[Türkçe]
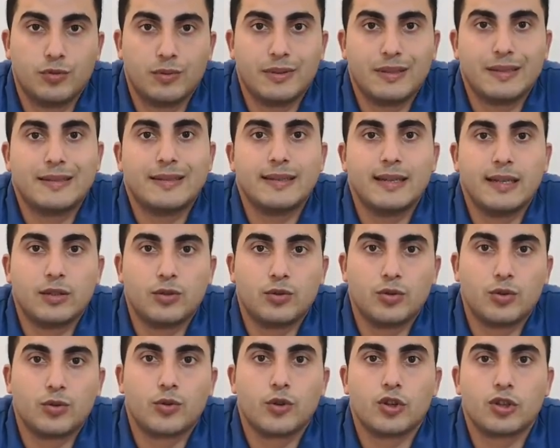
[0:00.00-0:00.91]

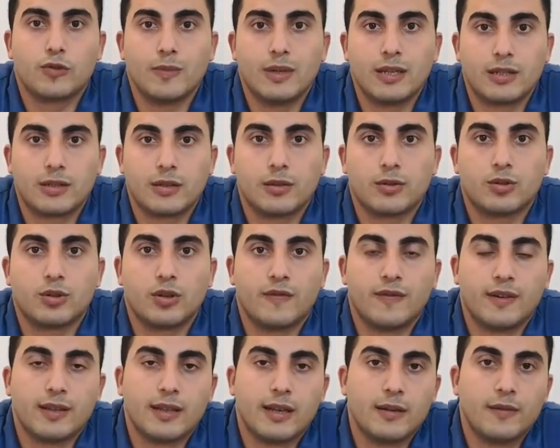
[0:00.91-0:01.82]
Diretiyor, görüşmeye çalışıyor
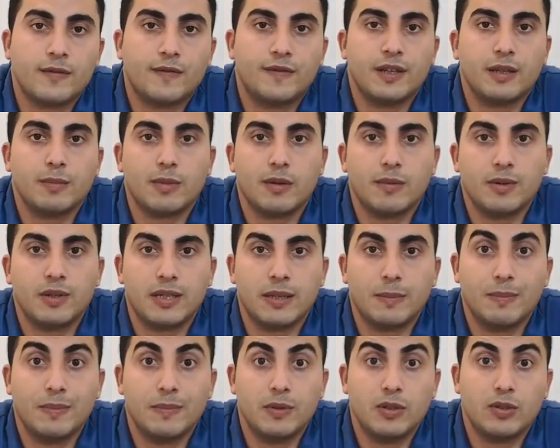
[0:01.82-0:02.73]
falan. Firma bir,
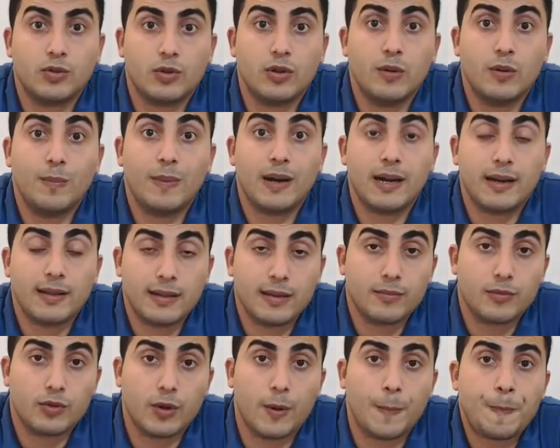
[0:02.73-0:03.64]
şey, bir türlü
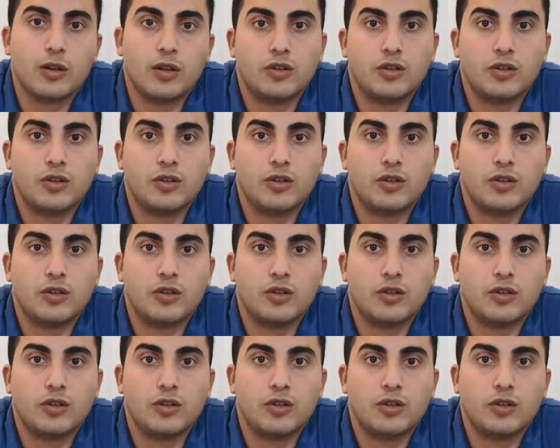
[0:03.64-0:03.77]
bağlamıyor.